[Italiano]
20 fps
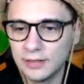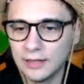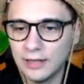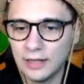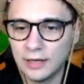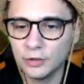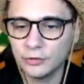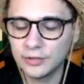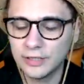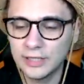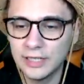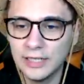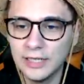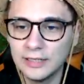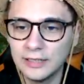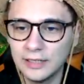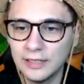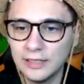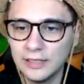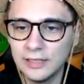La cosa che
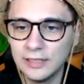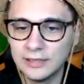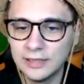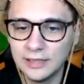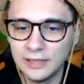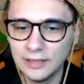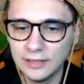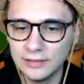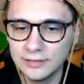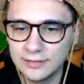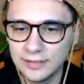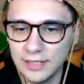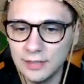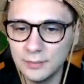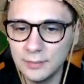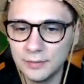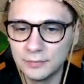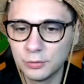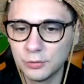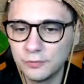le, li tenne
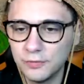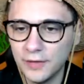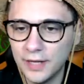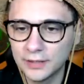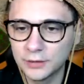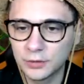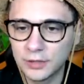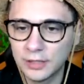insieme fu il fatto